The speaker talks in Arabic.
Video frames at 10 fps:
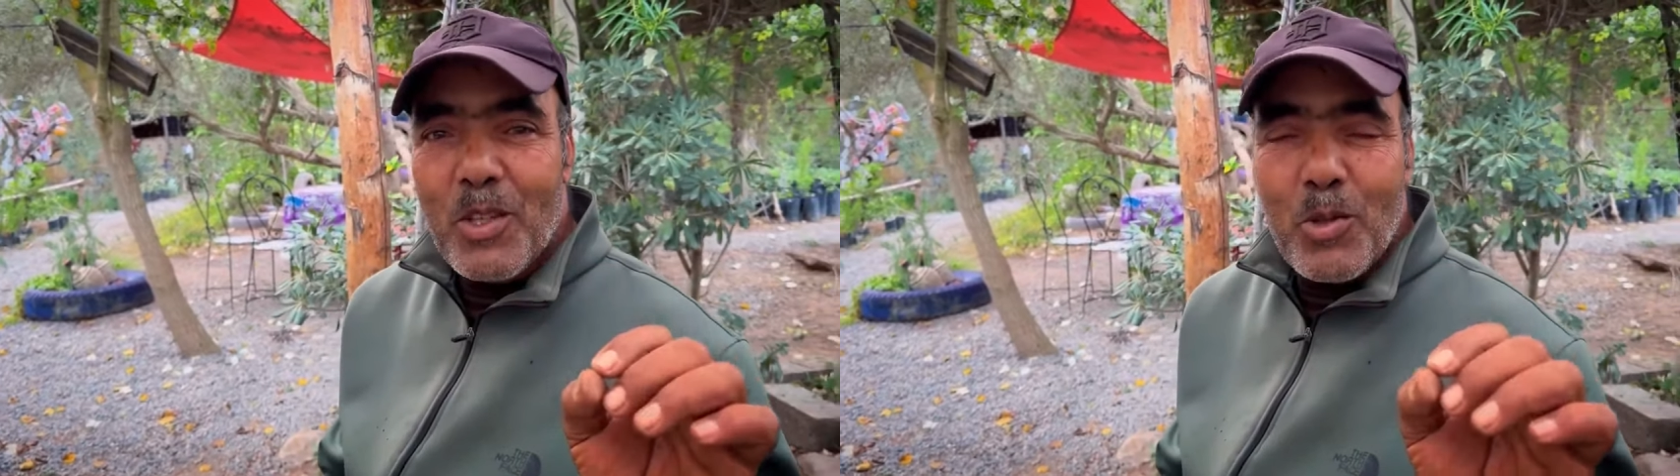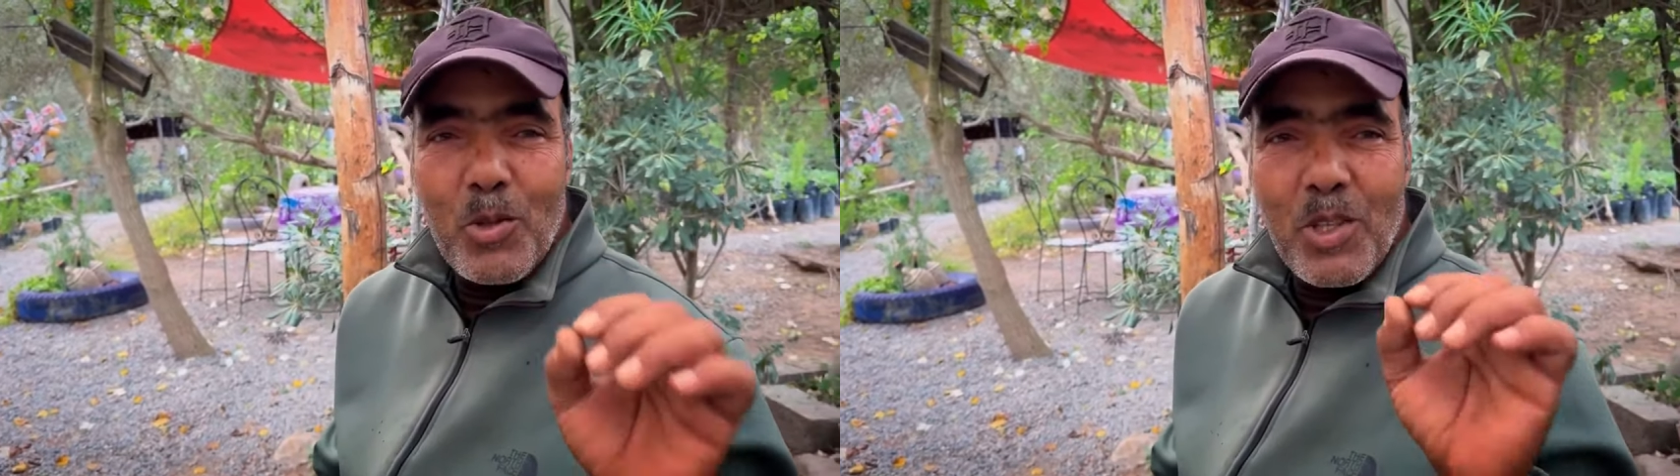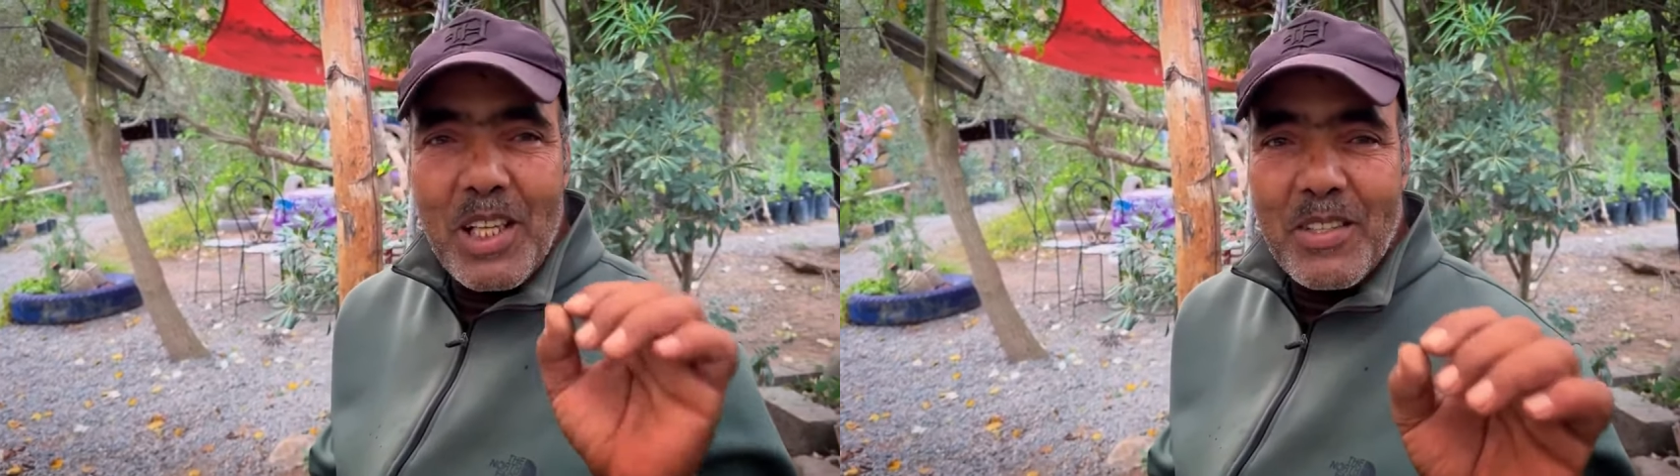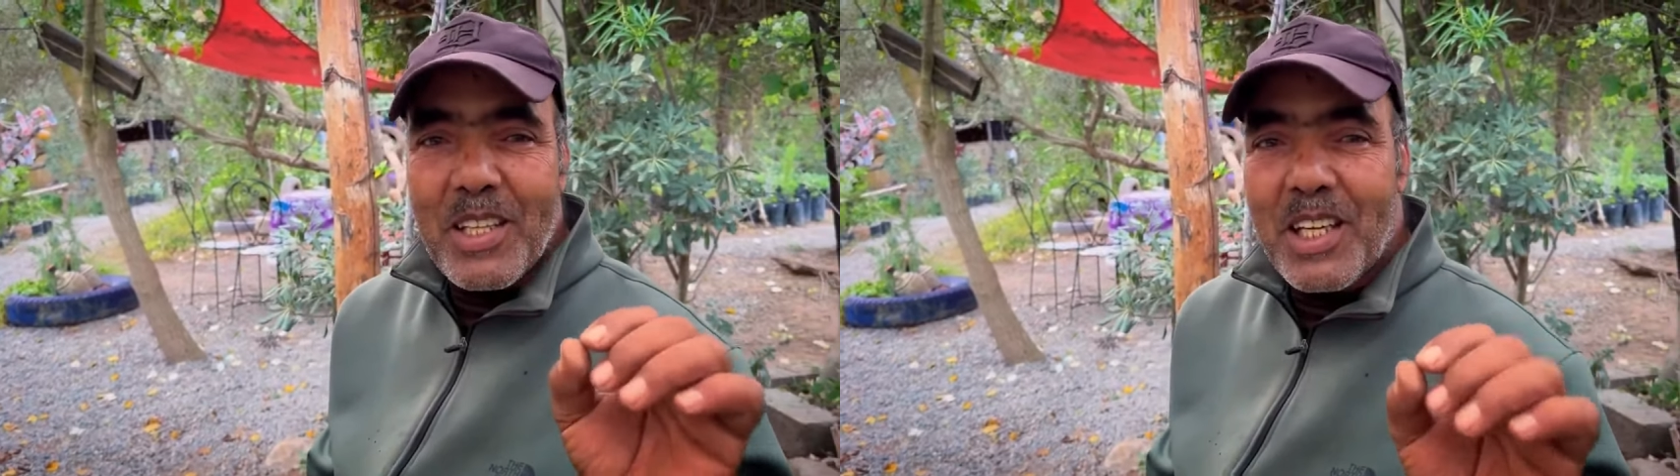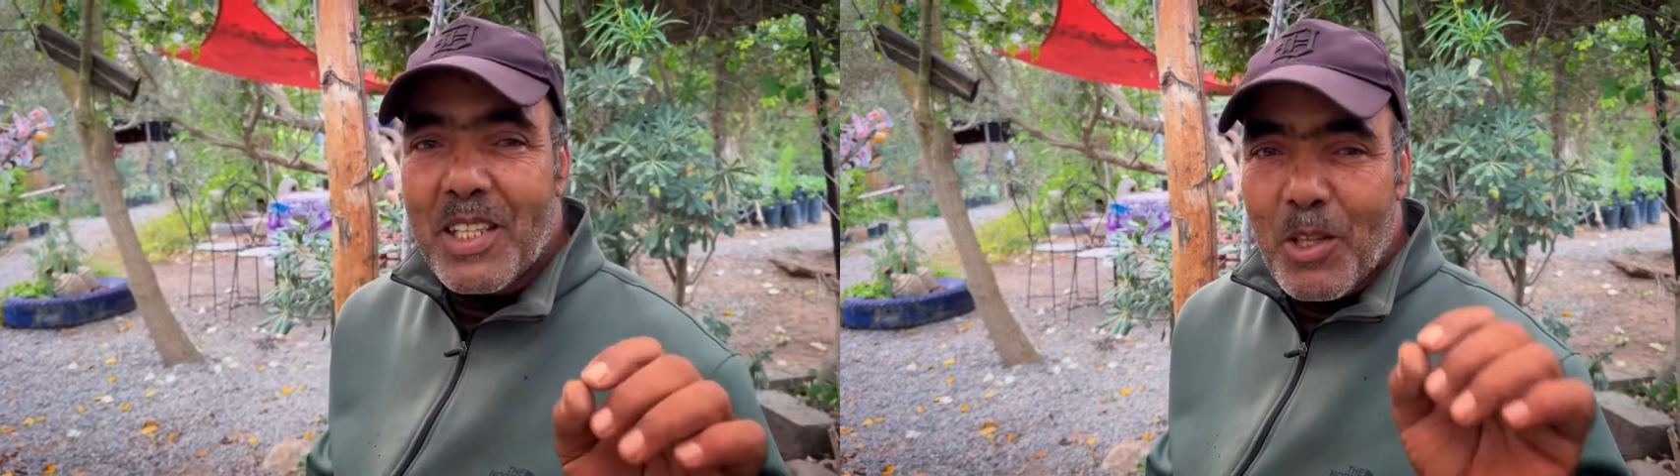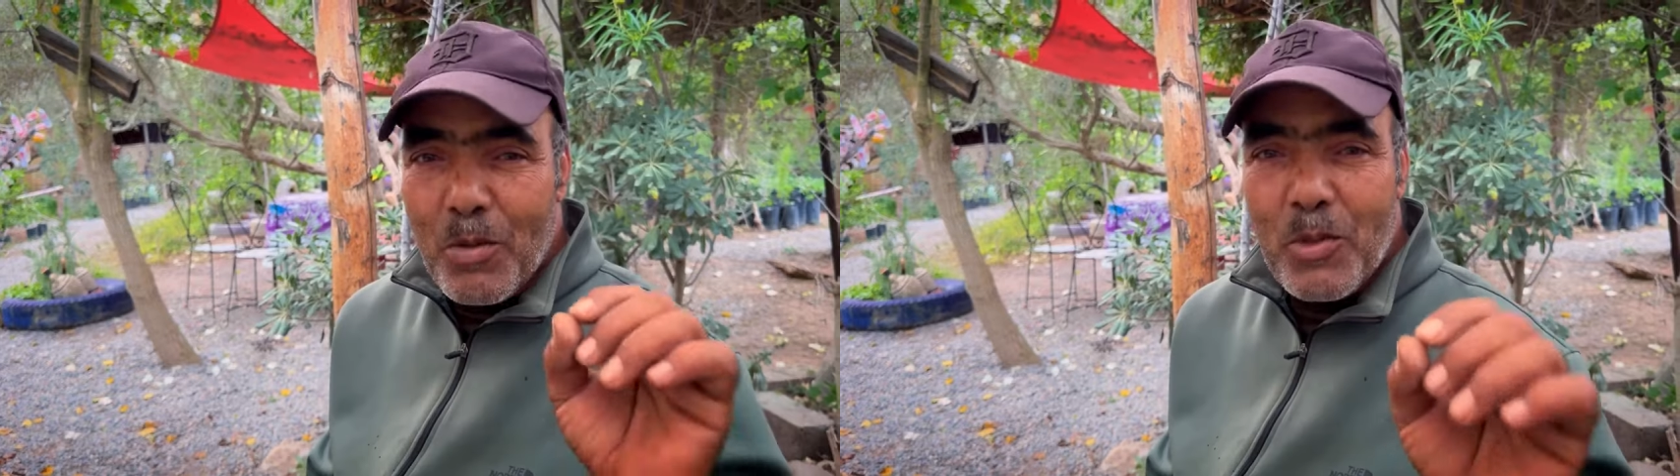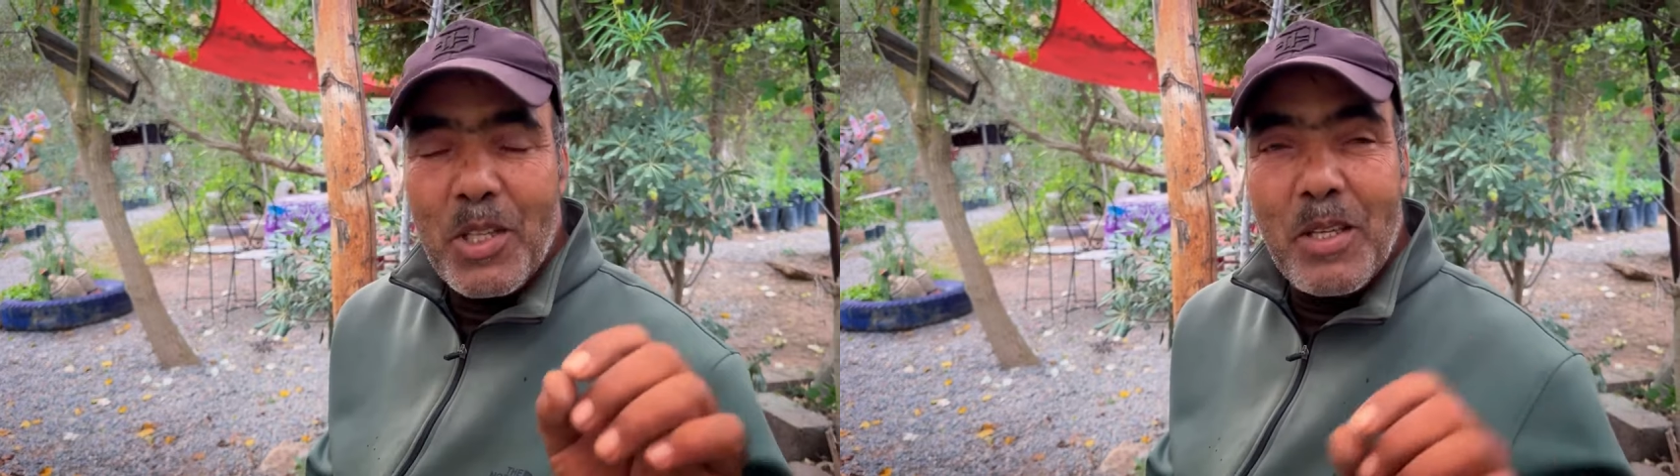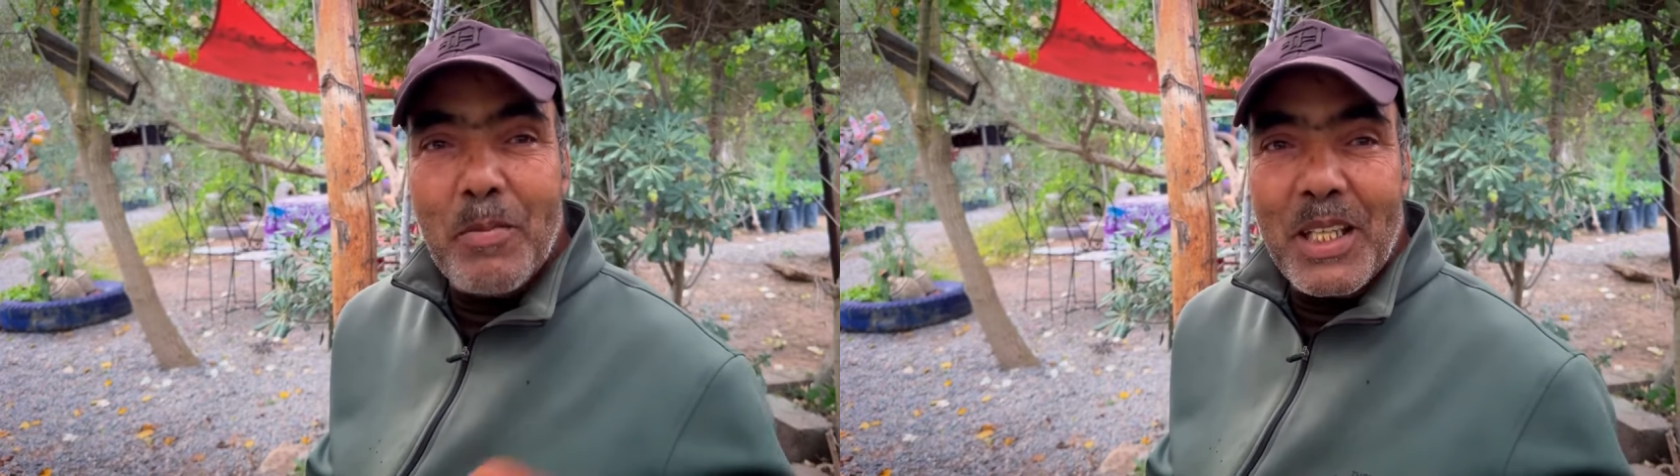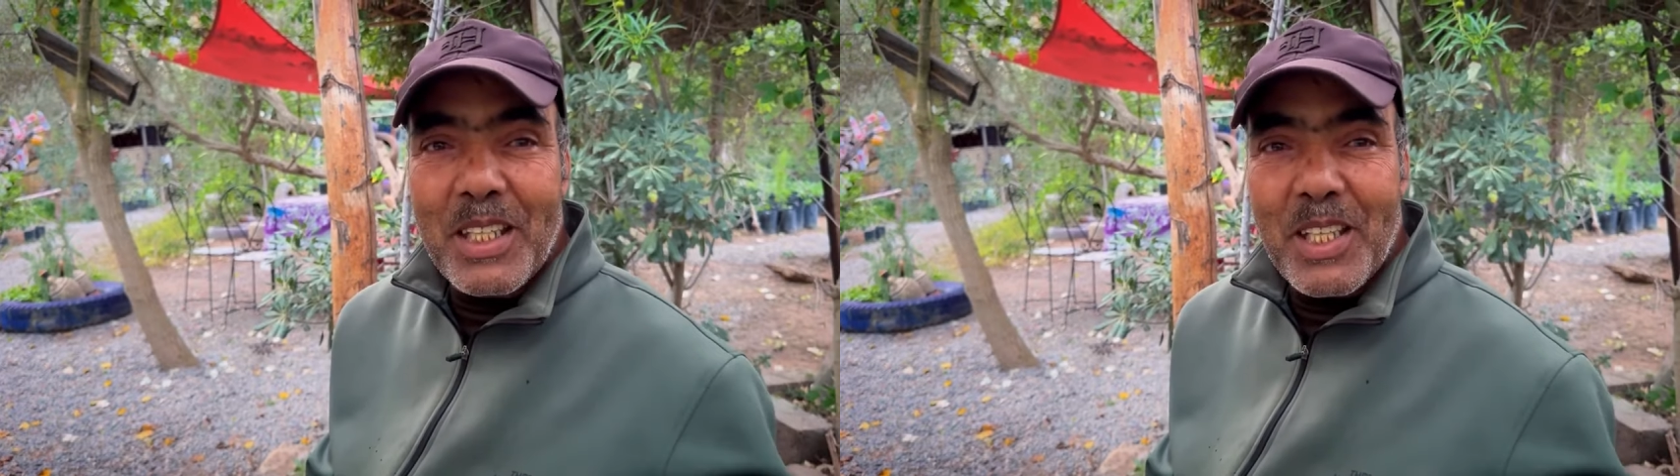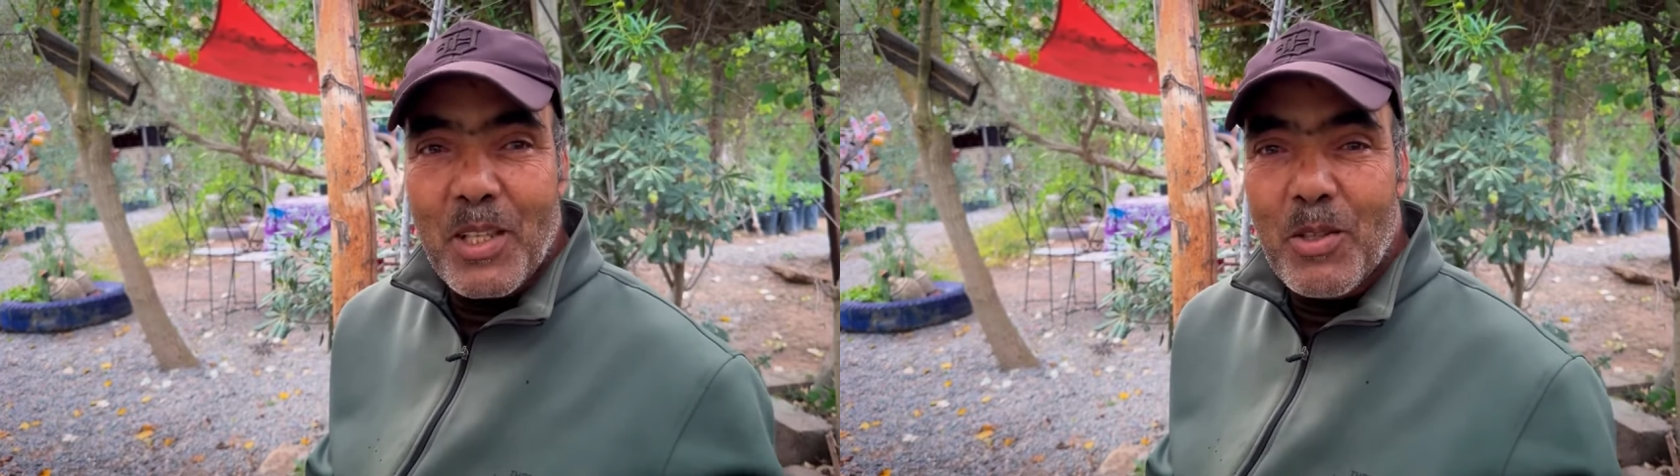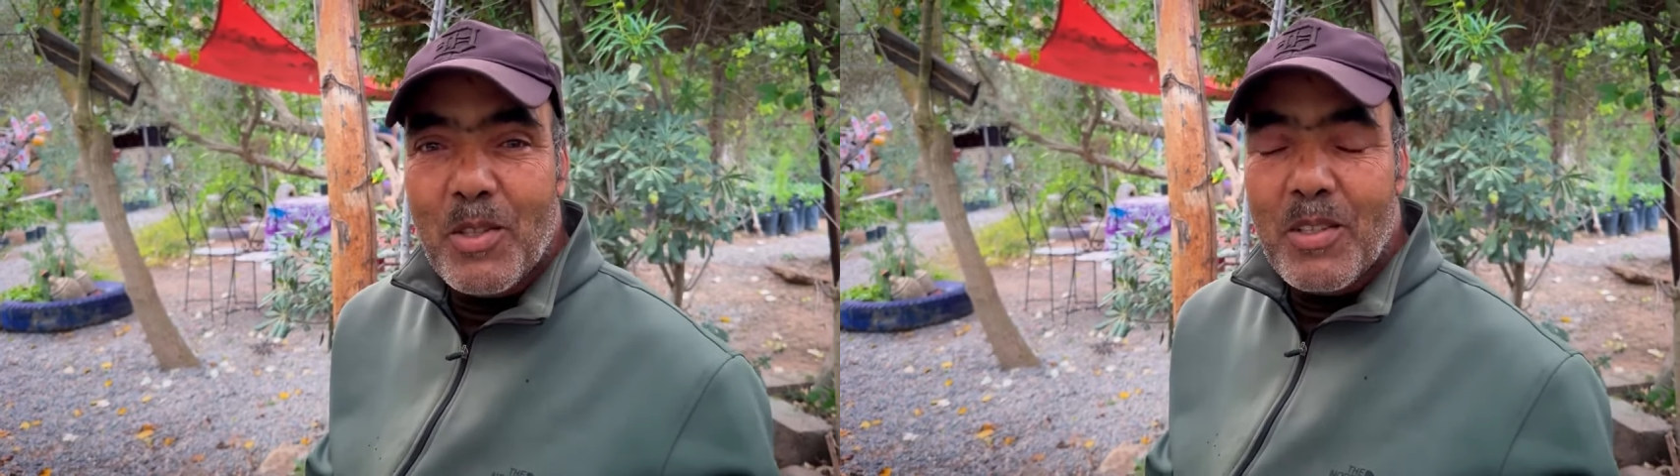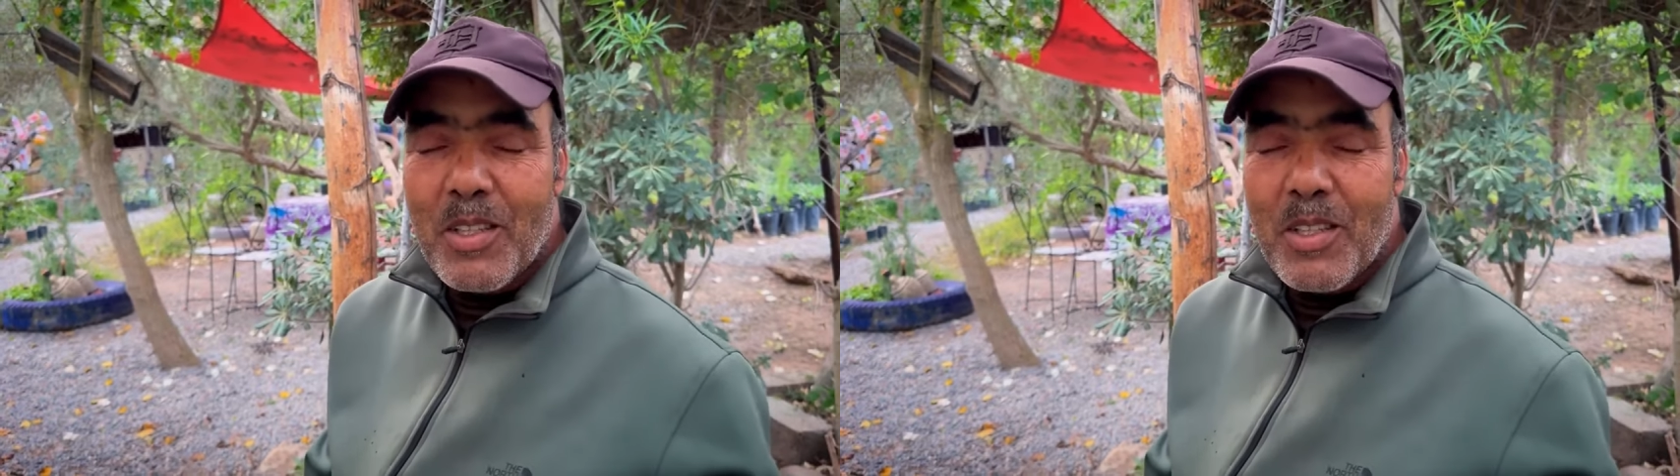وكل الاصدقاء ديالو المتتبعين ديالو